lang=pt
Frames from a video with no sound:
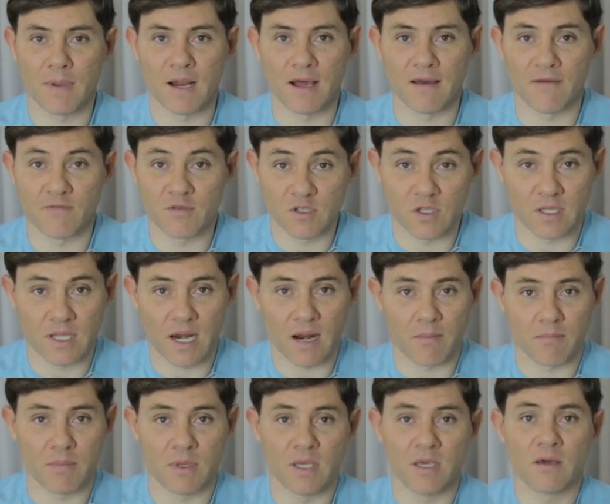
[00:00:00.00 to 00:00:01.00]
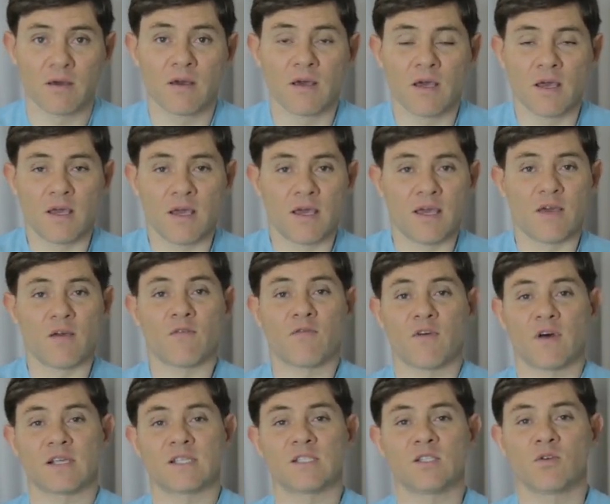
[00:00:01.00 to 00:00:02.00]
para fisioterapia, eu
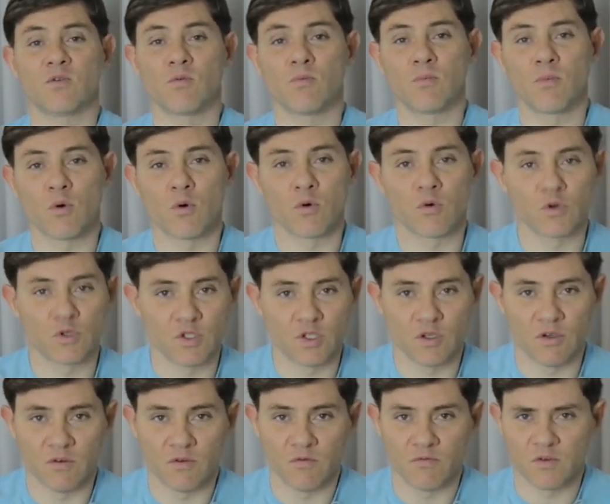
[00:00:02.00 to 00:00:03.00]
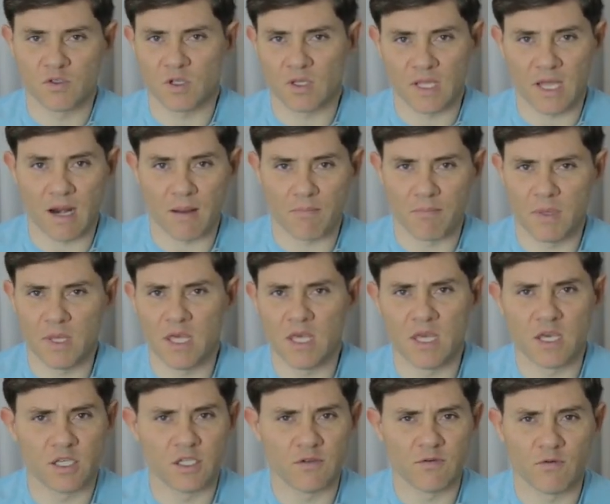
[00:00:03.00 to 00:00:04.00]
fazia um pouco de
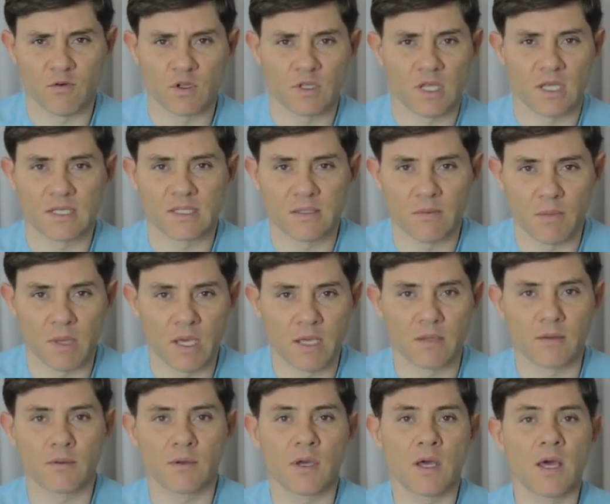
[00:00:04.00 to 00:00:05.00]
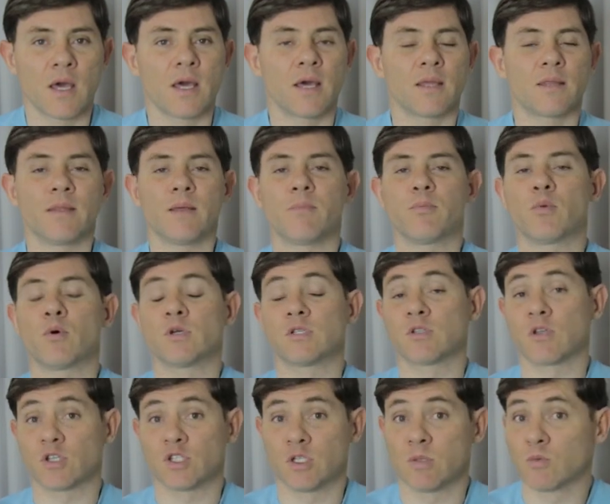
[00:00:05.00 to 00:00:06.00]
fisioterapia, de fortalecimento depois
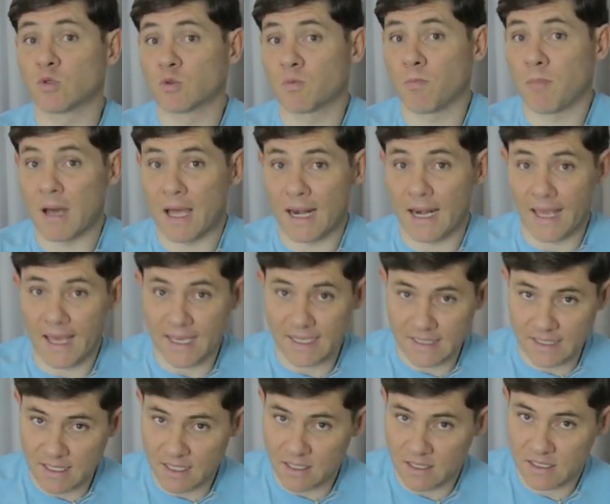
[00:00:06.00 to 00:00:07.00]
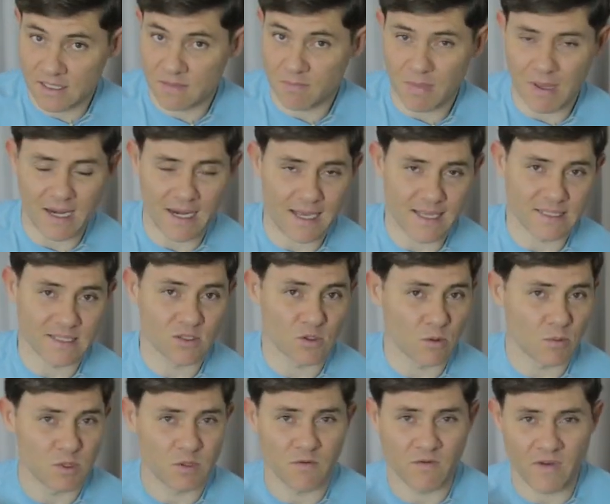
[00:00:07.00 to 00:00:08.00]
nós tínhamos palestras, palestras
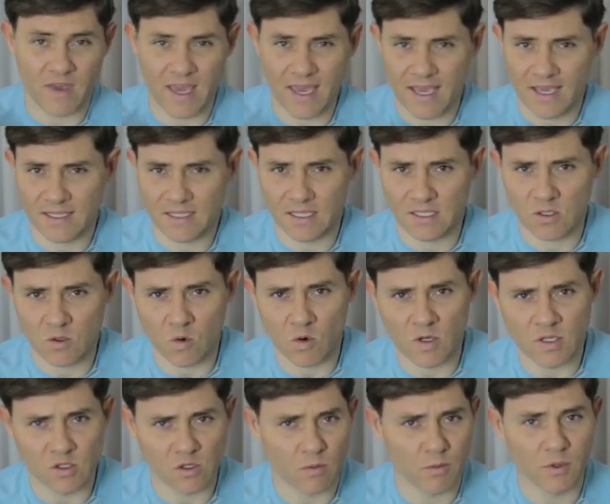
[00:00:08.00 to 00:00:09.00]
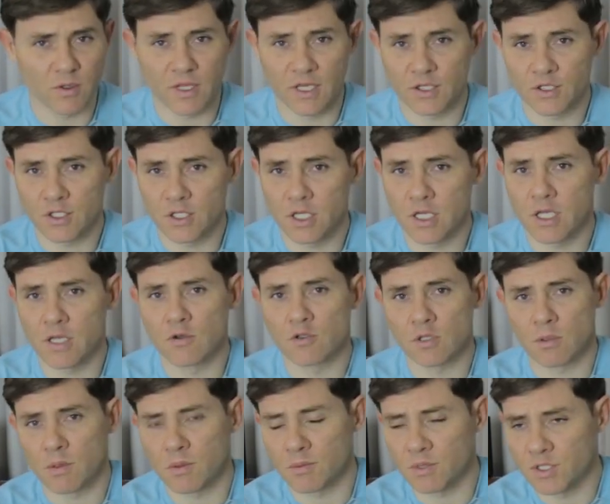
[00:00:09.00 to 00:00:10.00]
sobre diversas coisas, sobre intestino,
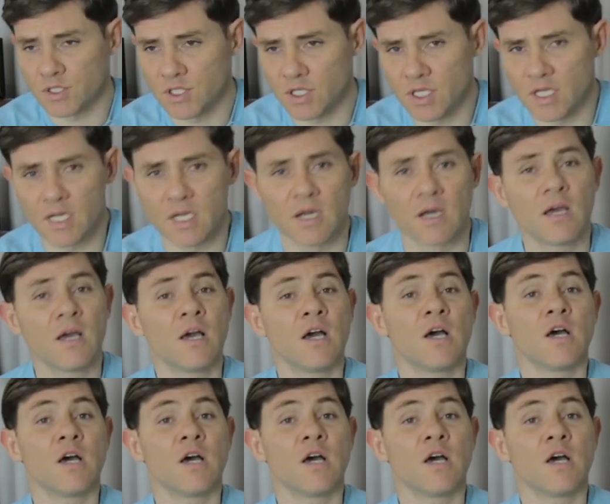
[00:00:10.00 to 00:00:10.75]
sobre bexiga,